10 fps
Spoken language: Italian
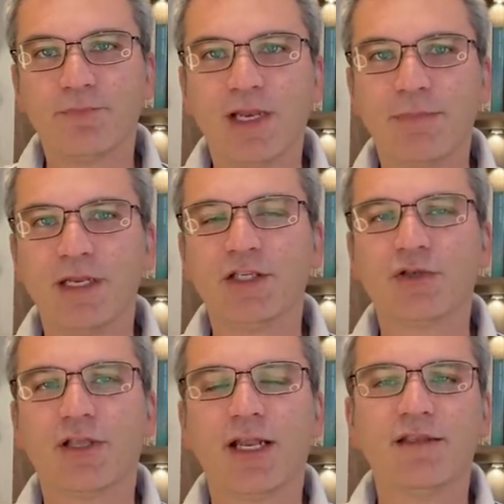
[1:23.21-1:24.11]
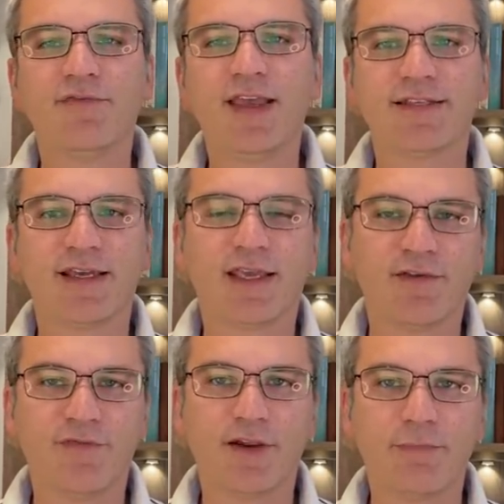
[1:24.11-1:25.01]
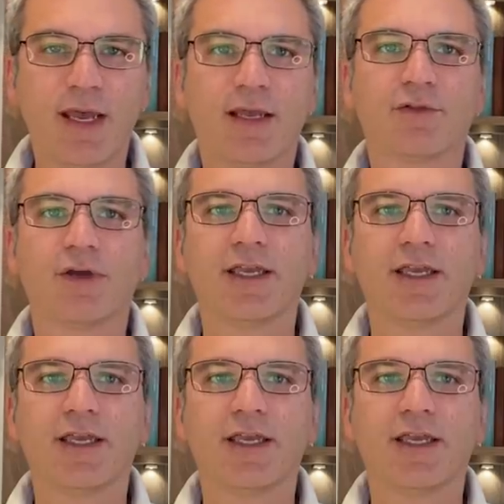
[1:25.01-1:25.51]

il ministro della difesa che ha firmato